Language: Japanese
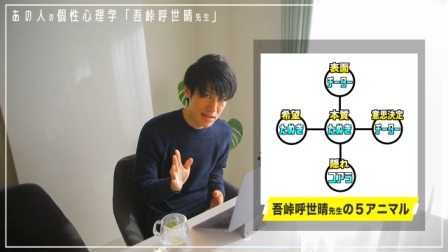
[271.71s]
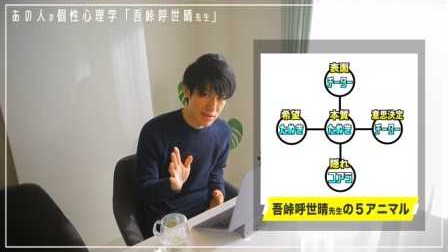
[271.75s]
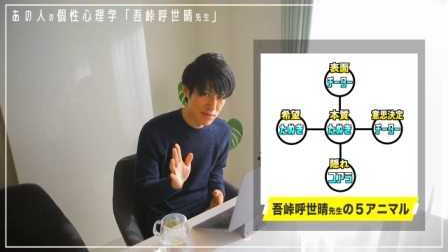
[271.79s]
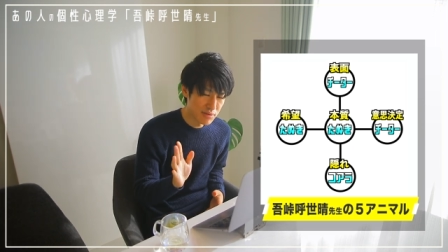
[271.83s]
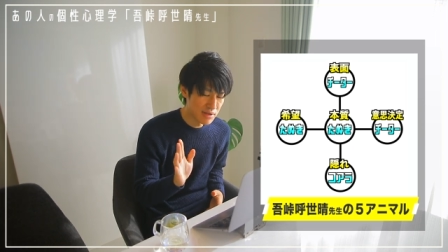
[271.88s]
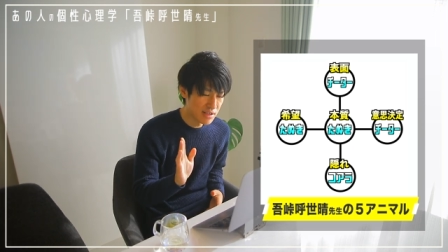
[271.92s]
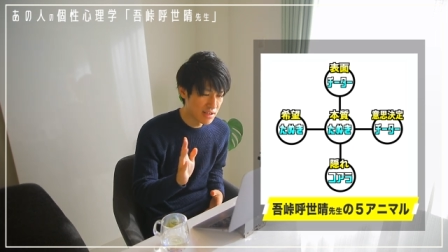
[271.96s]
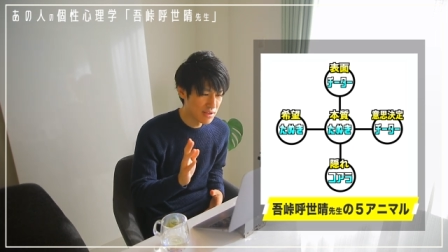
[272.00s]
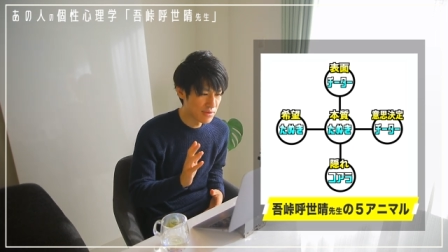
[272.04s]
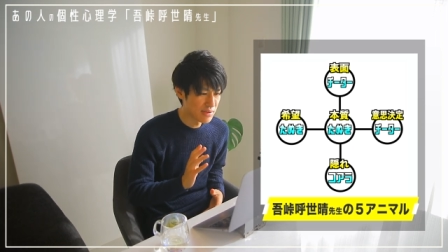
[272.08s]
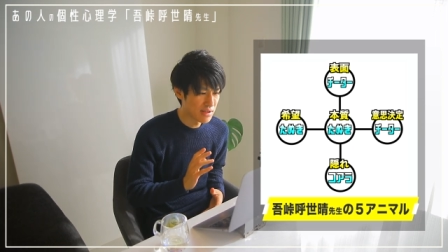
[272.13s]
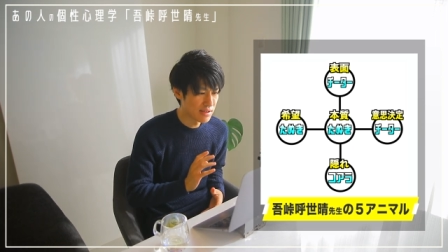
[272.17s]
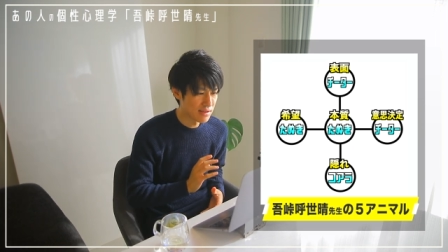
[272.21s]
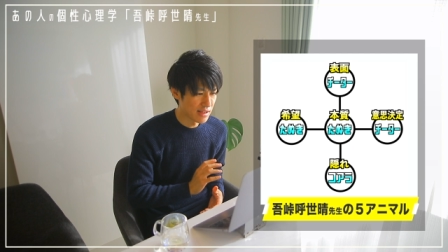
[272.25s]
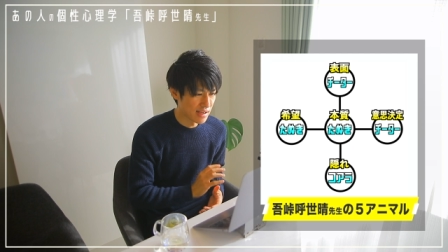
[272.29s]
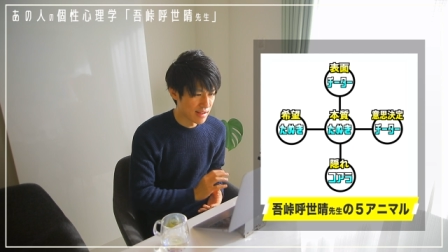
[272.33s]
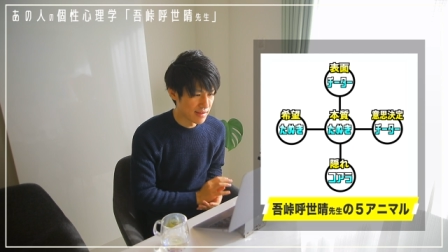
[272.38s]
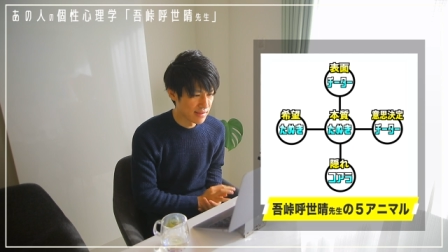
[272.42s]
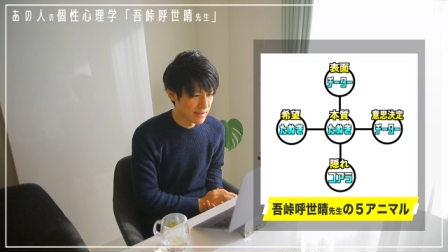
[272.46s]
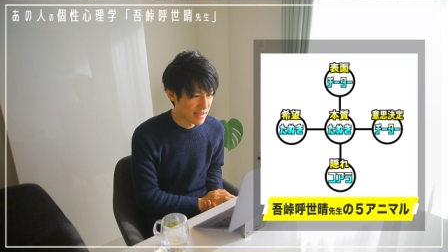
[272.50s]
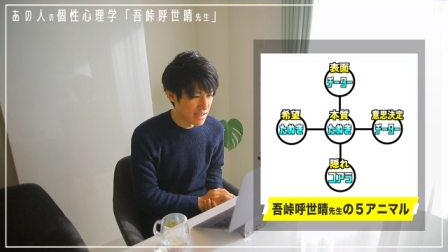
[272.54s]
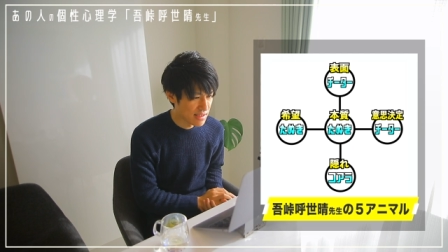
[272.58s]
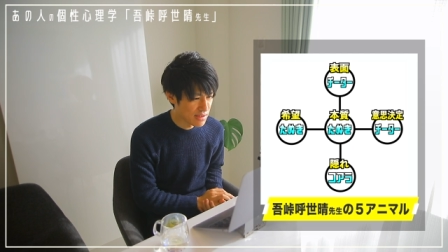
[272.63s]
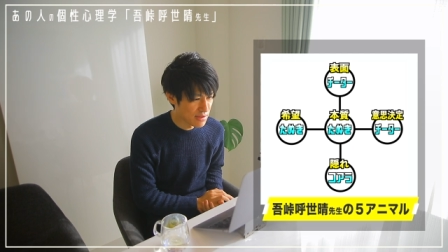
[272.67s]
初の印象です
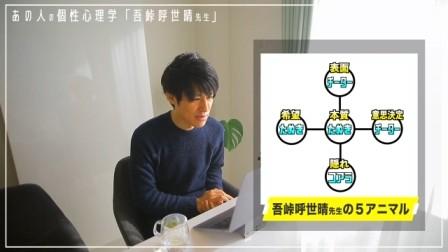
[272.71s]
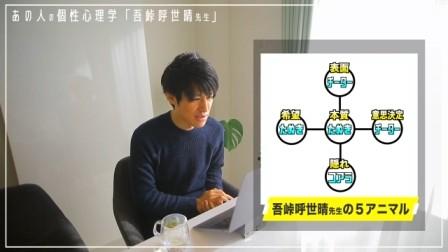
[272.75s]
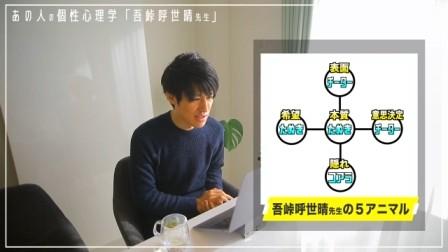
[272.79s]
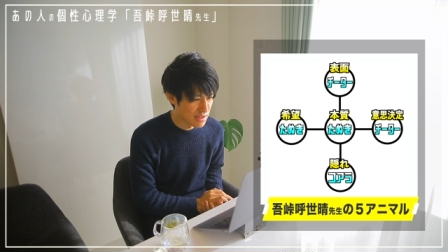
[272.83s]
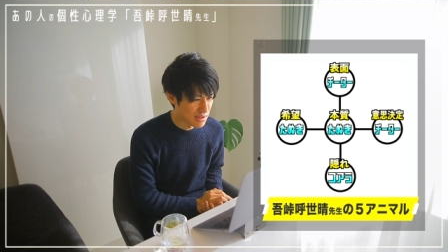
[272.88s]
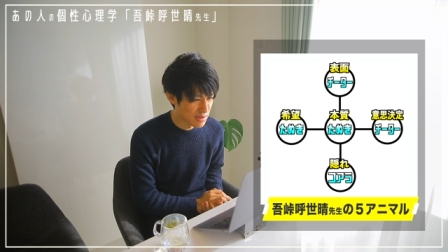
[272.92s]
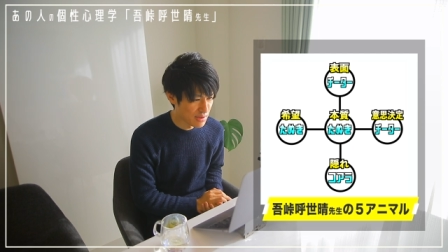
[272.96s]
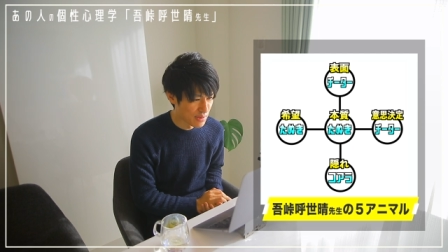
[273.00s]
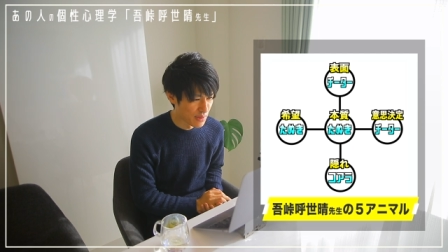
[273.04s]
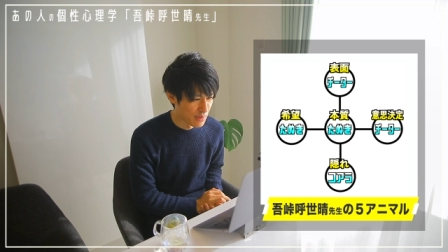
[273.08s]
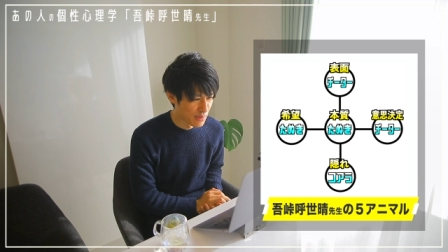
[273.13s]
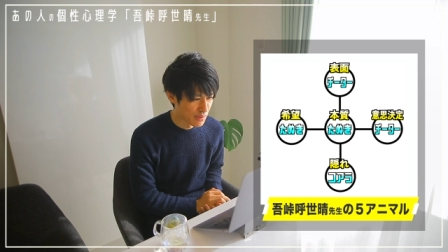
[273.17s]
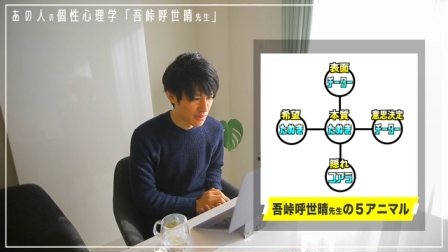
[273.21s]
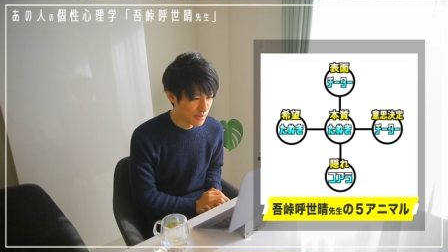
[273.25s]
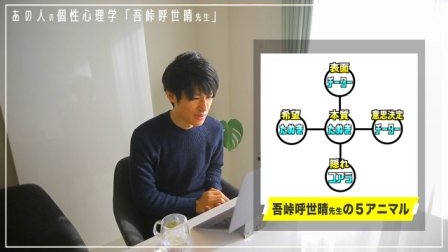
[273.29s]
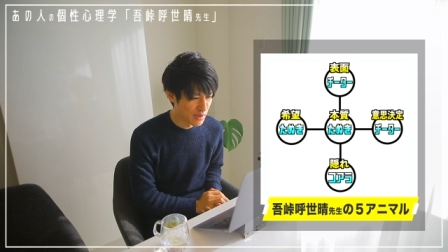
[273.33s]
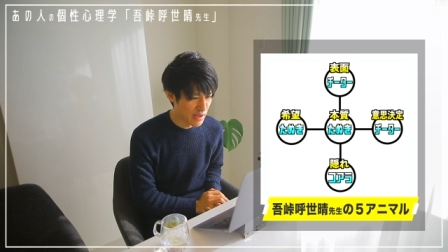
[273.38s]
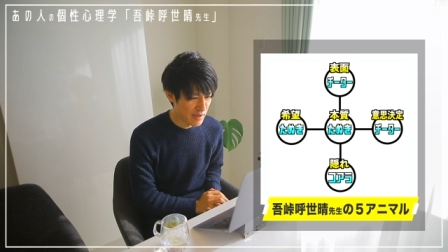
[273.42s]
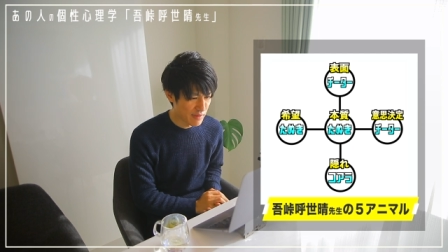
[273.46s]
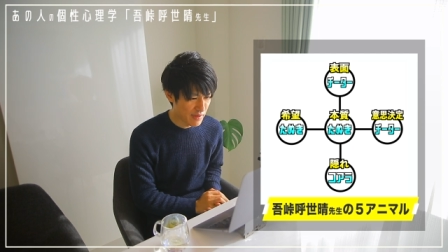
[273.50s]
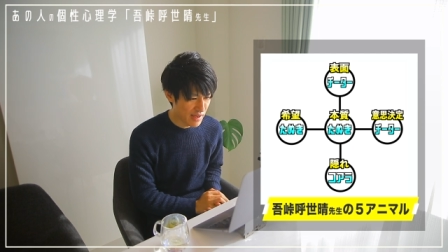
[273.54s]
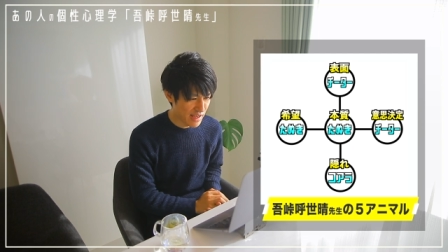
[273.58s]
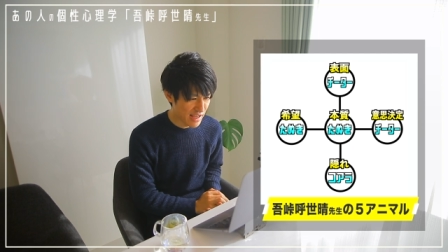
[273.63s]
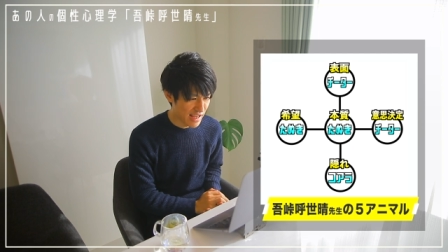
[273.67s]
ね、最初の印象。そ
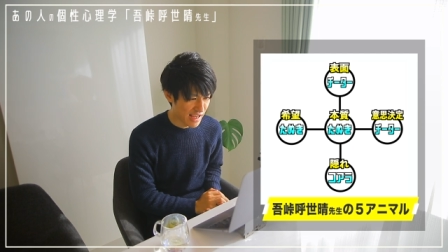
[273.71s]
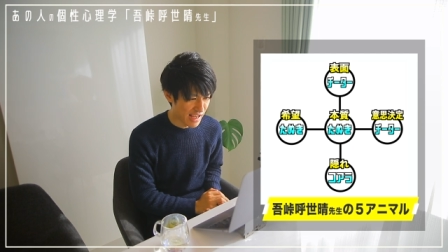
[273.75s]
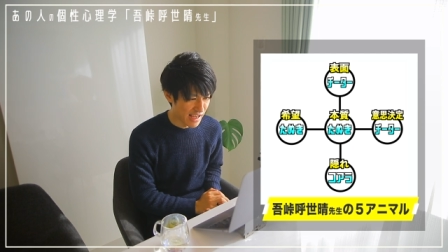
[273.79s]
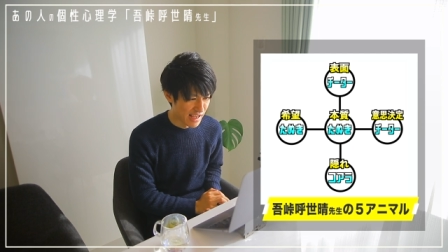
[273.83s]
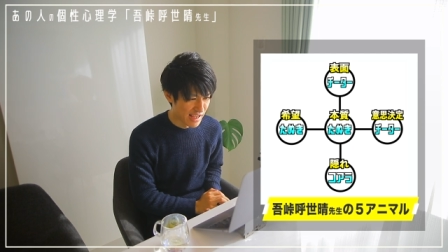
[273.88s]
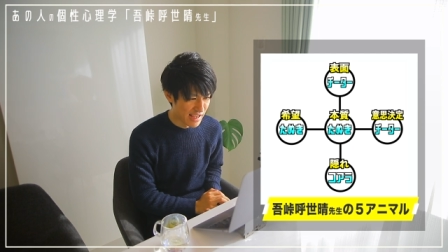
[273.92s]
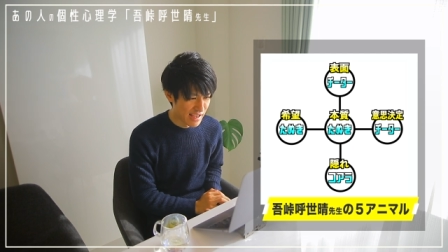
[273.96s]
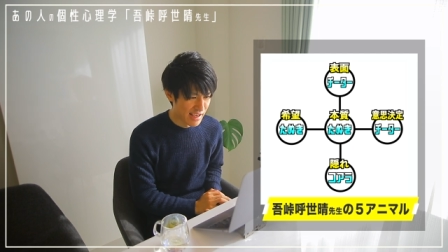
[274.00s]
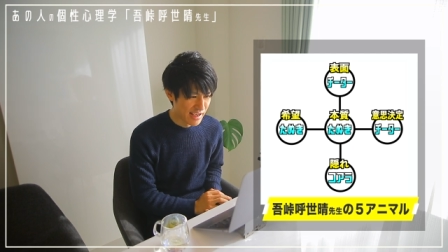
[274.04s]
れは、